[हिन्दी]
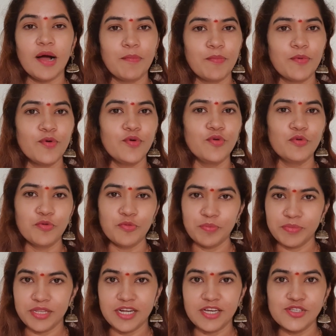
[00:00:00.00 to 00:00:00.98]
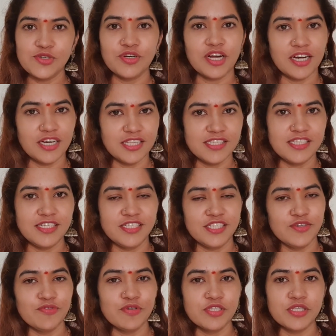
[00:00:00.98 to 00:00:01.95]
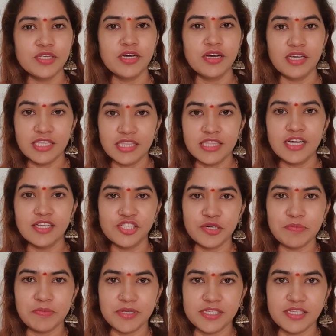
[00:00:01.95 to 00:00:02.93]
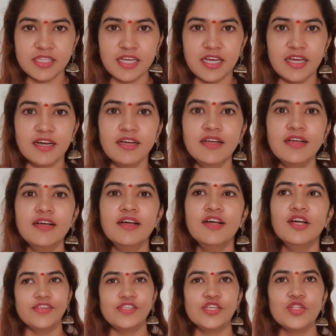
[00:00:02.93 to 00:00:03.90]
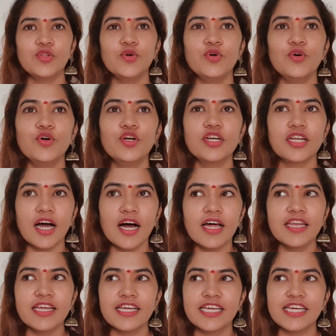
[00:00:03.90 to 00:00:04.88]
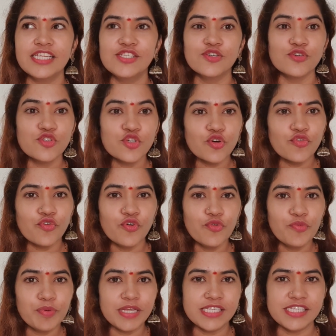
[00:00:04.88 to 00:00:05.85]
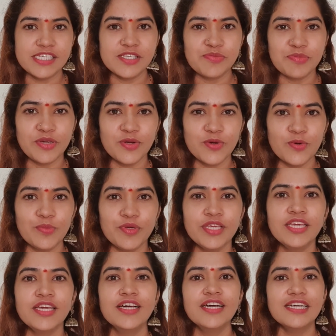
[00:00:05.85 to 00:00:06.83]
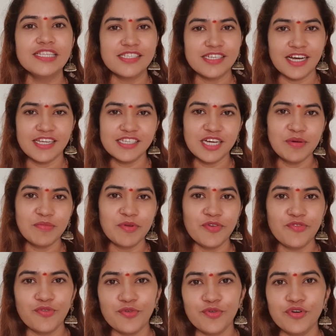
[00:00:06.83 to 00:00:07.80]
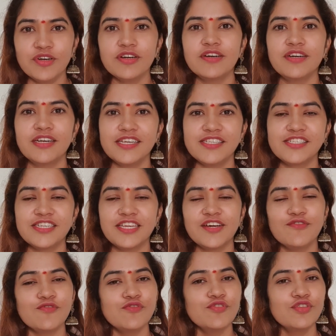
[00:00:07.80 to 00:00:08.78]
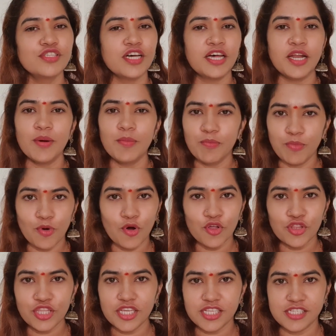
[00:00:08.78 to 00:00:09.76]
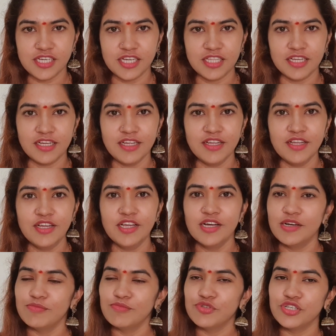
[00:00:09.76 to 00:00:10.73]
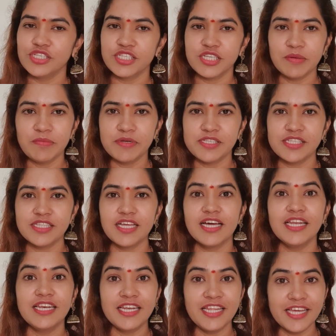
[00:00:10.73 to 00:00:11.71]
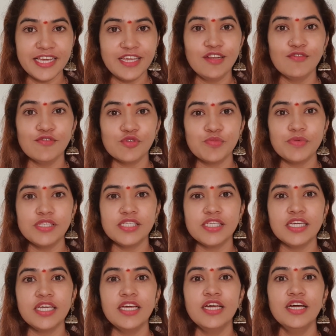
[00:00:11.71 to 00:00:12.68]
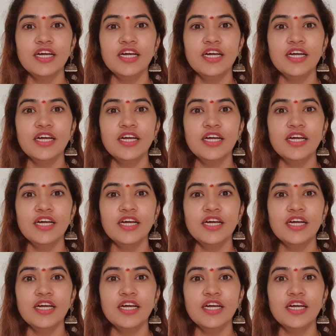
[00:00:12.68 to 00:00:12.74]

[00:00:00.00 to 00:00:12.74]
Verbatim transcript: आपको मेरा जो ठाणे सीरीज है वो इतना अच्छा पसंद आया वैसे तो ठाणे के जो जो फूड प्लेसेस में घूमी जहाँ जहाँ हमने फूड टेस्ट किया वो सारा बहुत ही अच्छा था मुझे सब पसंद आया लेकिन उसमें से